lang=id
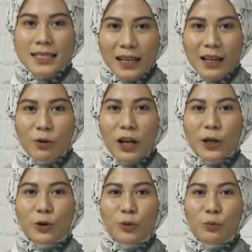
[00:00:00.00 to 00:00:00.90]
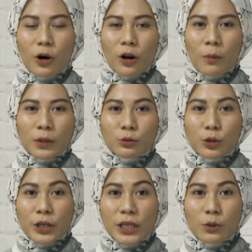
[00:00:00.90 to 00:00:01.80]
Assalamualaikum
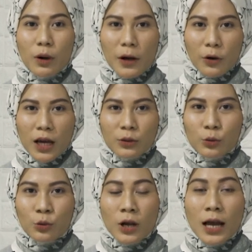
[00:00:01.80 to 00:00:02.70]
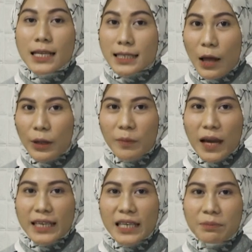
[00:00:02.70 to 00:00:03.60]
warahmatullahi wabarakatuh. Selamat
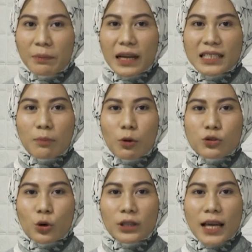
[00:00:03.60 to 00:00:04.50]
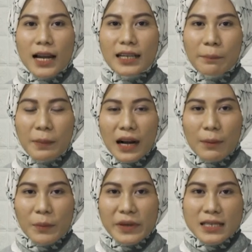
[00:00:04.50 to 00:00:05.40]
pagi pembaca Poskota dan
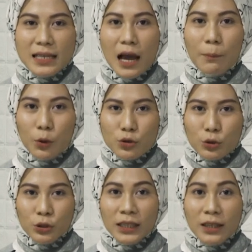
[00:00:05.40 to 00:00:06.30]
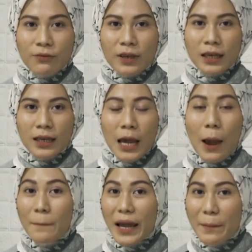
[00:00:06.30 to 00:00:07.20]
para pemirsa Poskota TV.
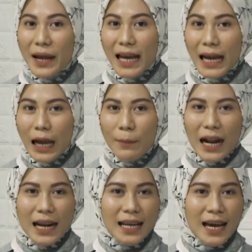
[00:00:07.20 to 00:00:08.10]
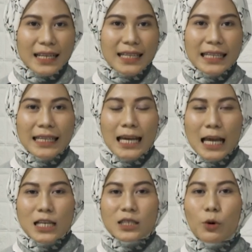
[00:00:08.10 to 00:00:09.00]
Bagaimana kabar Anda hari ini?
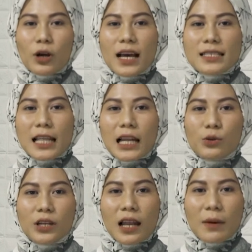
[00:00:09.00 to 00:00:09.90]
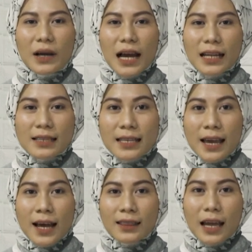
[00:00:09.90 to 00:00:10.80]
Semoga selalu dalam keadaan
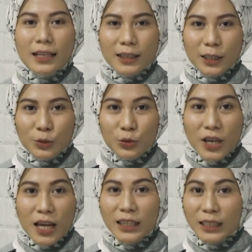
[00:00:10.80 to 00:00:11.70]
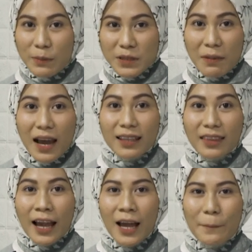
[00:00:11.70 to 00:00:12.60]
sehat dan tentunya tetap
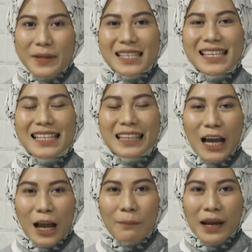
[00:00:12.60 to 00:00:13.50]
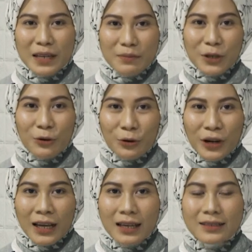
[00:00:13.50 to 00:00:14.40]
semangat ya meski di tengah pandemi corona.